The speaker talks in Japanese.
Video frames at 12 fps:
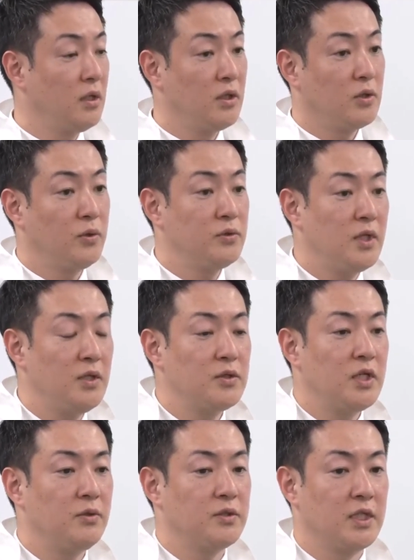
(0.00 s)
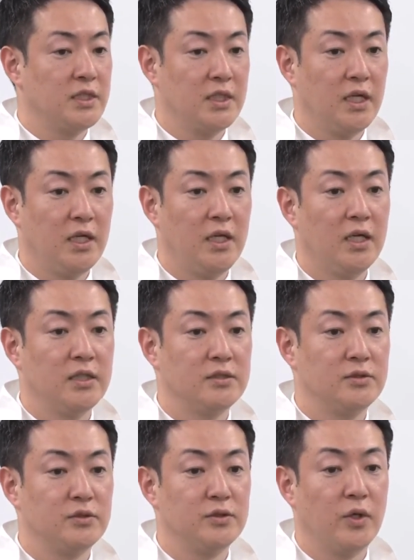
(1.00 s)
で特定の社を指して批判
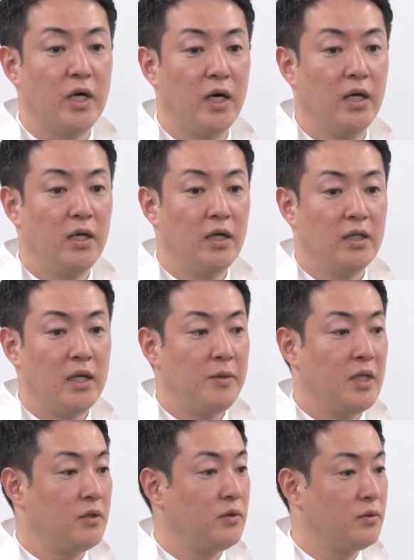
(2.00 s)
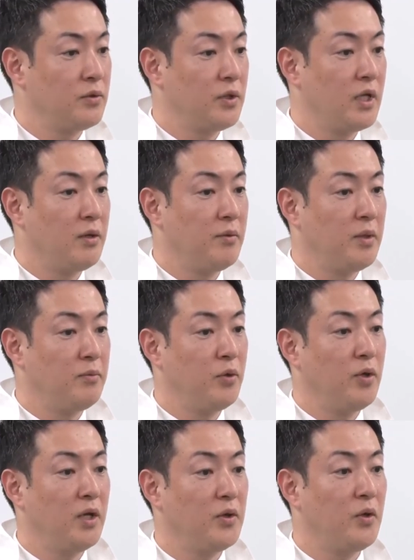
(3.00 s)
するのがダメだということであれば
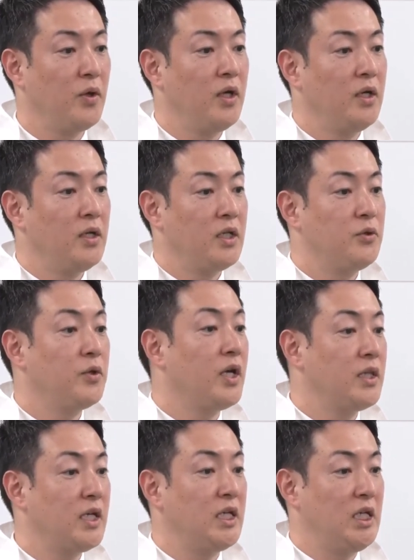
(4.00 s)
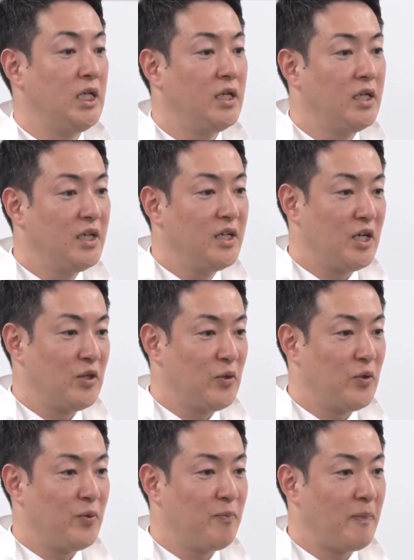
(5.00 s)
僕はあの1人当たりあ
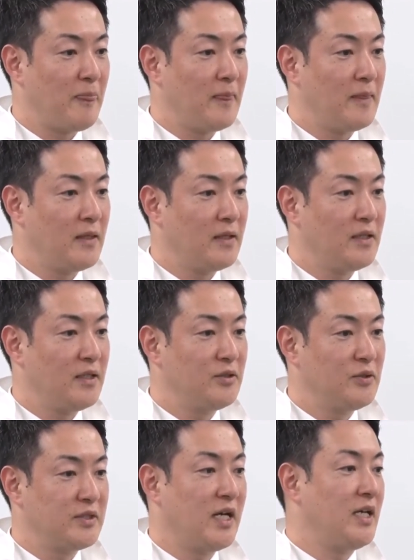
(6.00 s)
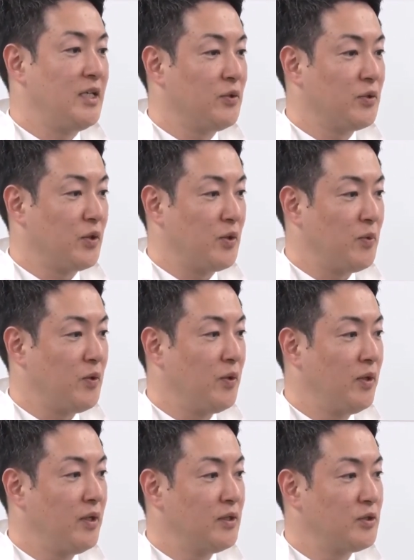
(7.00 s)
のあの歳費の時も
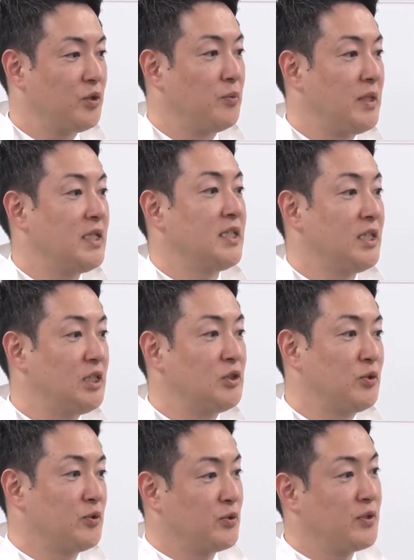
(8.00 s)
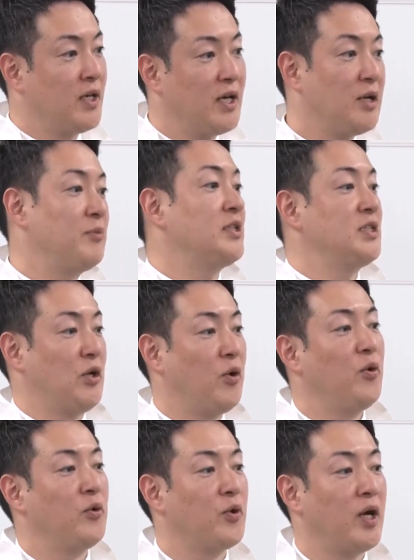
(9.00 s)
ちょっと皆さんにちょっと突っかかりましたよ
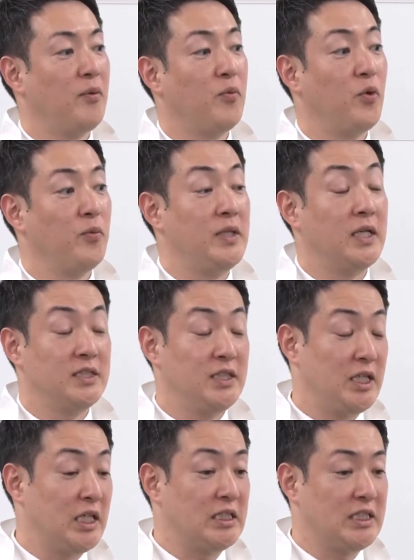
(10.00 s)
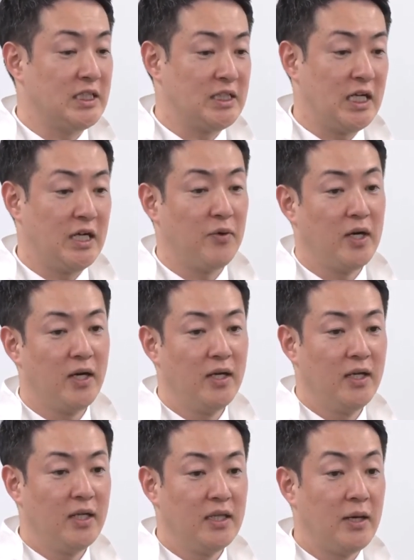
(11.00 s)
それはもう見出しで出した社は
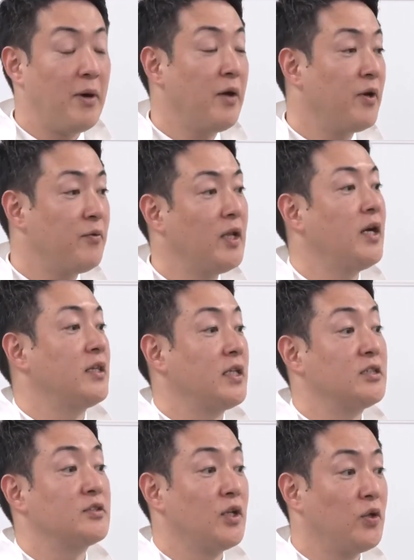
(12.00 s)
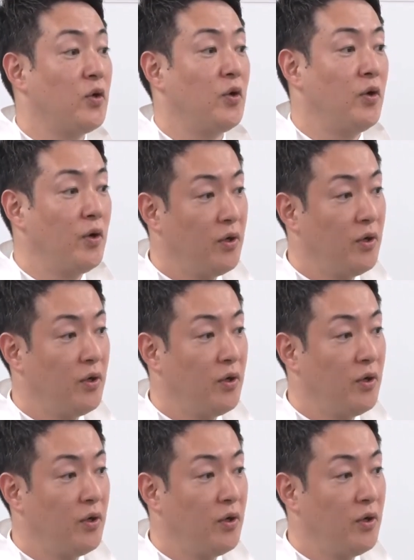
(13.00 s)
名前は言わなかったですけど